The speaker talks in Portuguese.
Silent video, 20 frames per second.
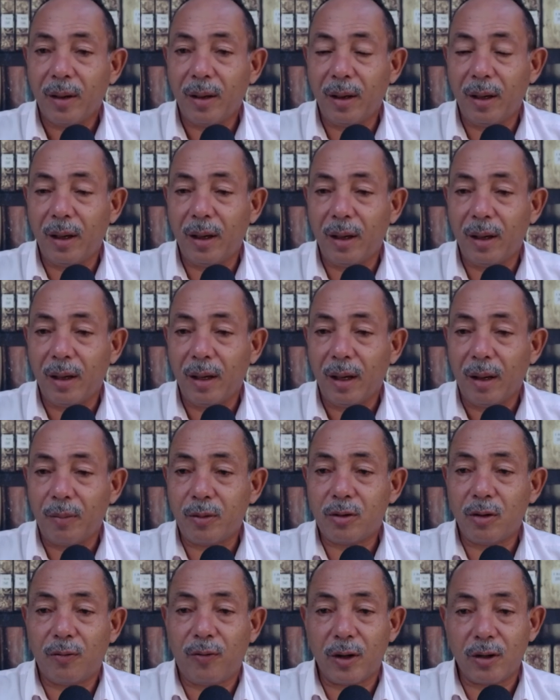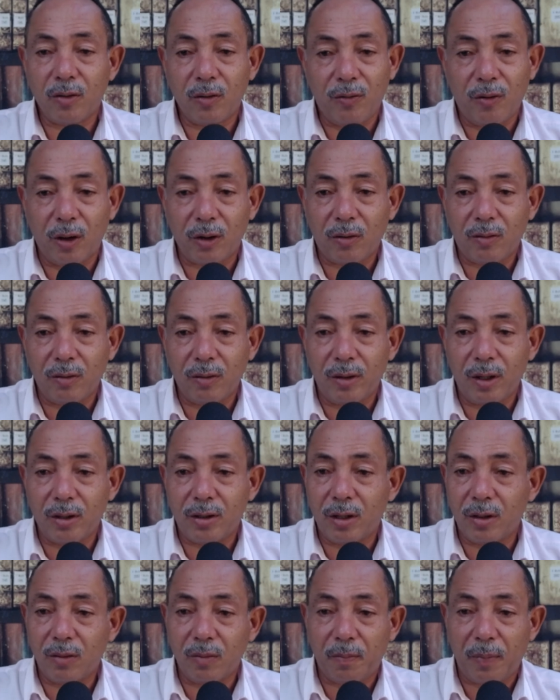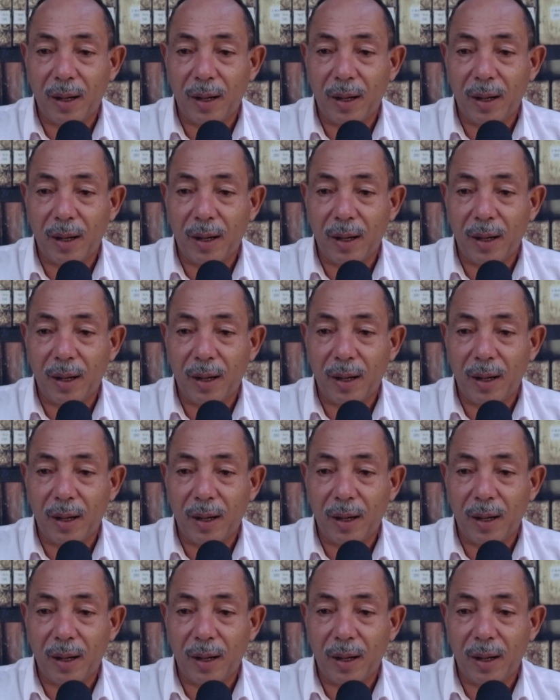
É, a pessoa faz um voto com Deus e não